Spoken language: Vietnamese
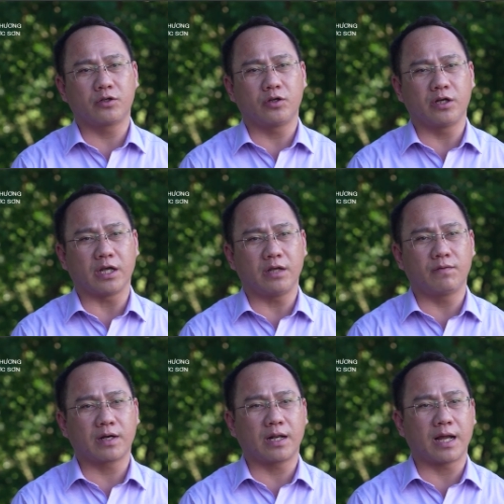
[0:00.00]
suy nghĩ
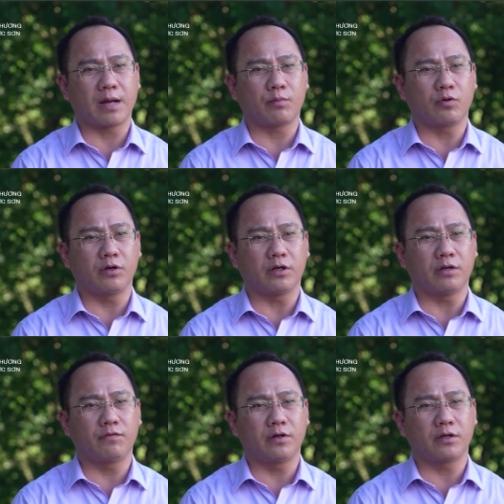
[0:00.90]
và cách làm của người địa
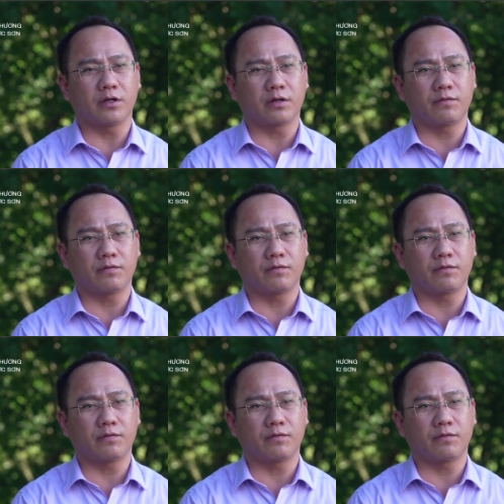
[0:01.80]
phương được